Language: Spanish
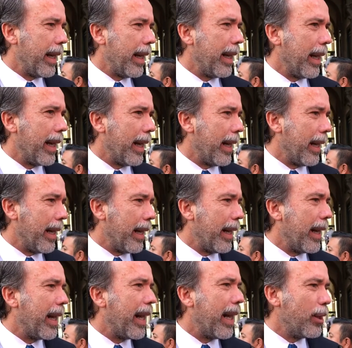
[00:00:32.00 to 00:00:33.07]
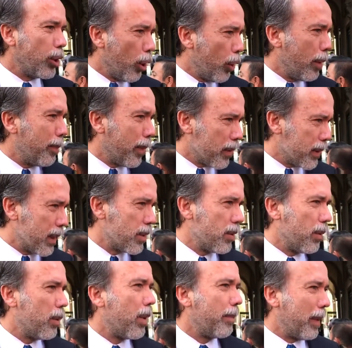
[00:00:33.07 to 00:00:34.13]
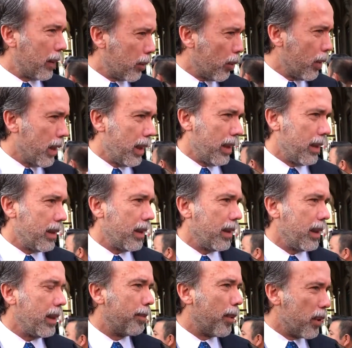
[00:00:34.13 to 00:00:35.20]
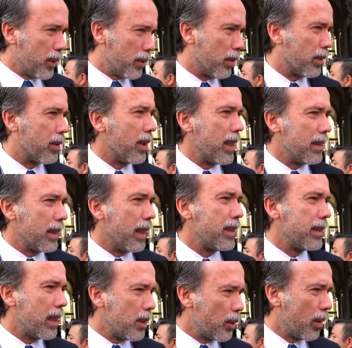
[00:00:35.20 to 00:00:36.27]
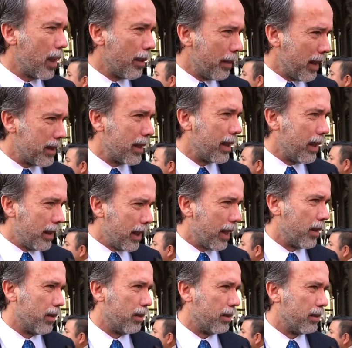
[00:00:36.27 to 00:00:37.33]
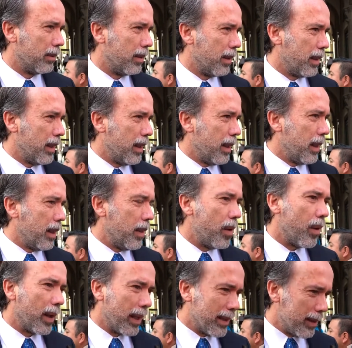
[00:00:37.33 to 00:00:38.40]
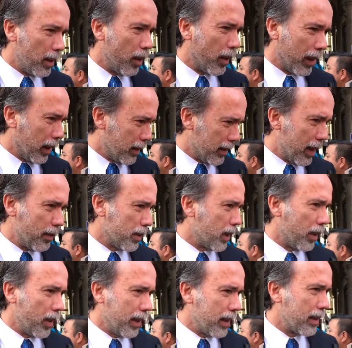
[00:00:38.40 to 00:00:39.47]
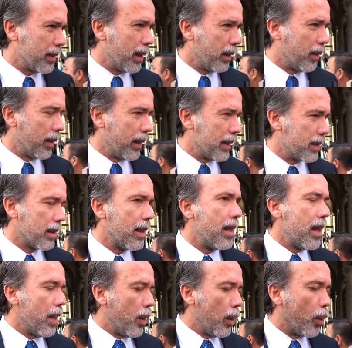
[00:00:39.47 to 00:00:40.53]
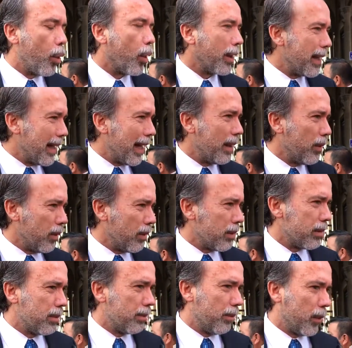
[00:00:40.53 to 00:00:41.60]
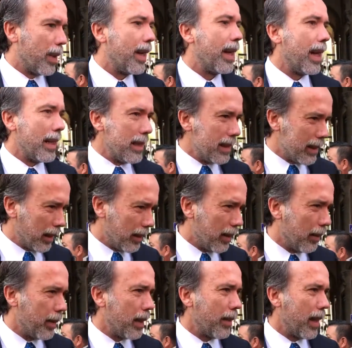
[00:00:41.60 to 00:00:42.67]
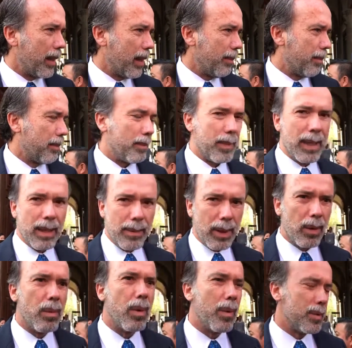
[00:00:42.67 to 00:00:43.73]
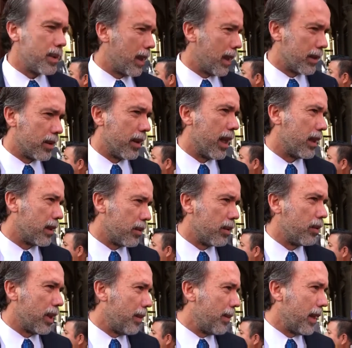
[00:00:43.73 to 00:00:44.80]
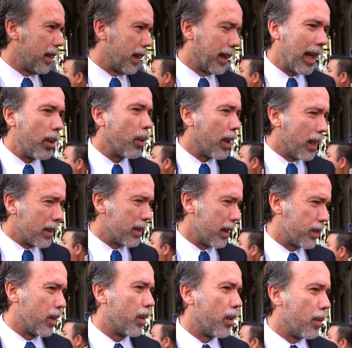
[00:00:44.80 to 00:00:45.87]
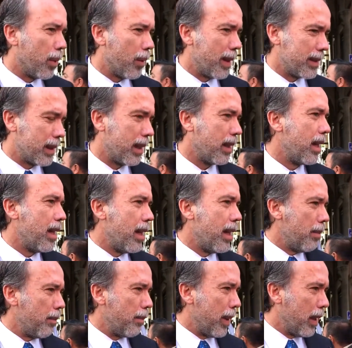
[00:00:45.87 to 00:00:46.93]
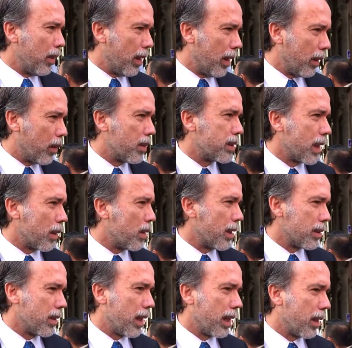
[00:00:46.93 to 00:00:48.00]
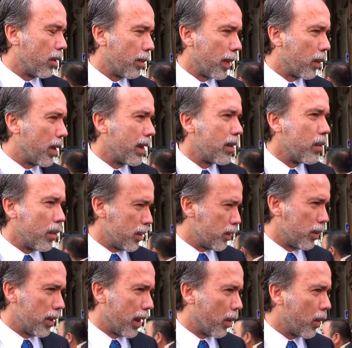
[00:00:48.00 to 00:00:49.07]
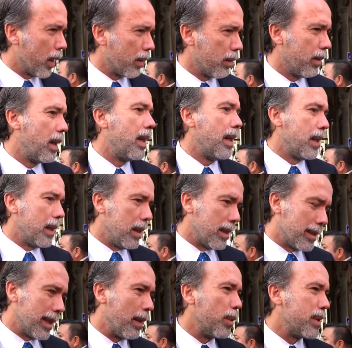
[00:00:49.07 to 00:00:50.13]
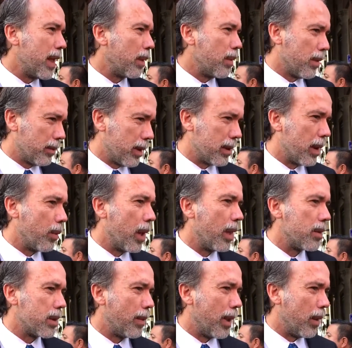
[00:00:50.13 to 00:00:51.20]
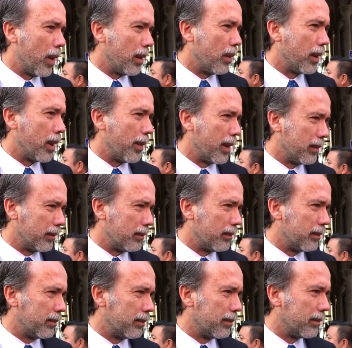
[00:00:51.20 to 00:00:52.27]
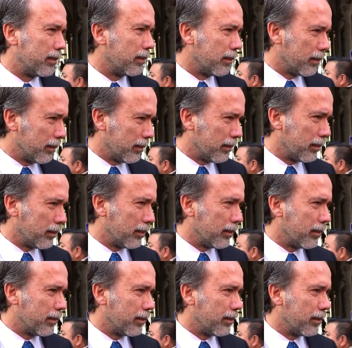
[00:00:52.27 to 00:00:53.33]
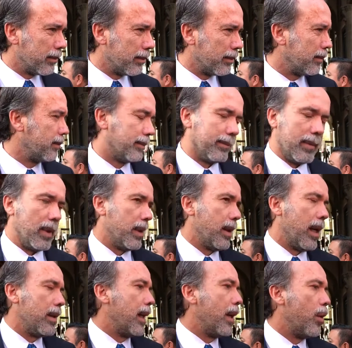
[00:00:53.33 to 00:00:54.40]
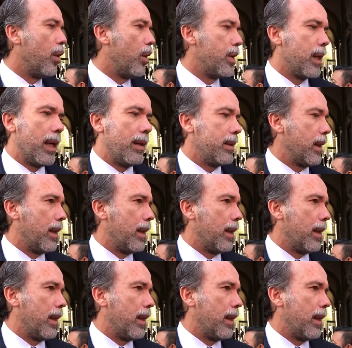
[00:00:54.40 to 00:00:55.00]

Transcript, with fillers: en, En todo el proceso hubo apertura y por instrucciones de él se hizo la mesa del diálogo. Lo que, lo que estamos ahorita haciendo es coordinándonos la iniciativa privada para ver cómo vamos a reaccionar. Ese es un tema de cada organización cómo lo va a hacer, pero el Consejo Nacional Agropecuario no estuvo de acuerdo y estamos ya con nuestros abogados evaluando el tema. Ya rebasa, digamos, ya no hay... ya no, ya,